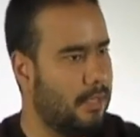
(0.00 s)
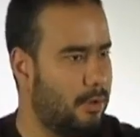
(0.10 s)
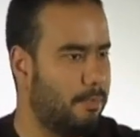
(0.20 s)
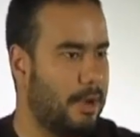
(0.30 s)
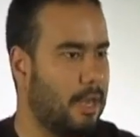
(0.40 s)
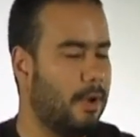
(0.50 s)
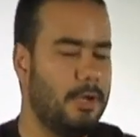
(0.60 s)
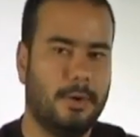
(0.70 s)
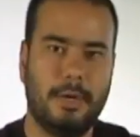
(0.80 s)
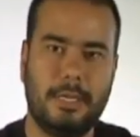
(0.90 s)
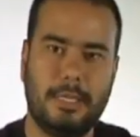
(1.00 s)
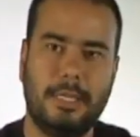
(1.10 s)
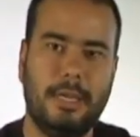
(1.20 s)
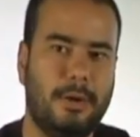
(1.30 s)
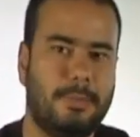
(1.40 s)
y no paraba de llover ese
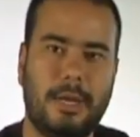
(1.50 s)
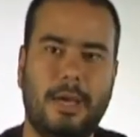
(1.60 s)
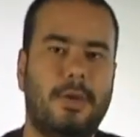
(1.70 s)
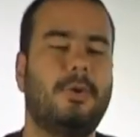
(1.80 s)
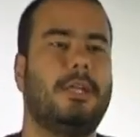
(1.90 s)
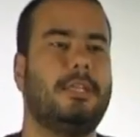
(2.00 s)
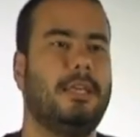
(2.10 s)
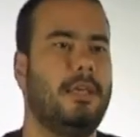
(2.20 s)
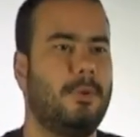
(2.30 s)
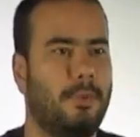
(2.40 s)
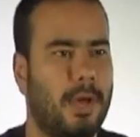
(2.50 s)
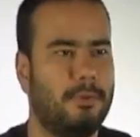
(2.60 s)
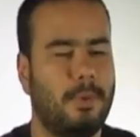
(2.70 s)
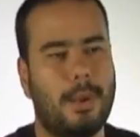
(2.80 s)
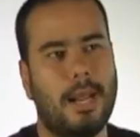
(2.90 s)
día y no paraba de llover ese día y no
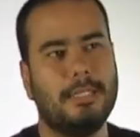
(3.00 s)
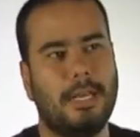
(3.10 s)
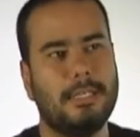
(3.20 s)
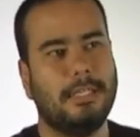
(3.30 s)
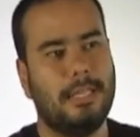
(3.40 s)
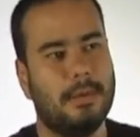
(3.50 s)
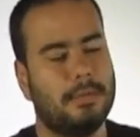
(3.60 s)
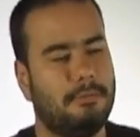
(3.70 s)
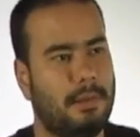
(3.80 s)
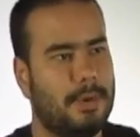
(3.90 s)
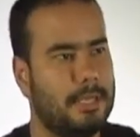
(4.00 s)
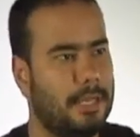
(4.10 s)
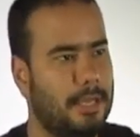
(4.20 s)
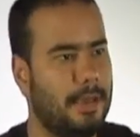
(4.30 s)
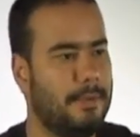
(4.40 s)
podíamos filmar las escenas que teníamos que filmar
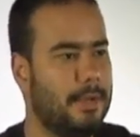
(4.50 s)
ese día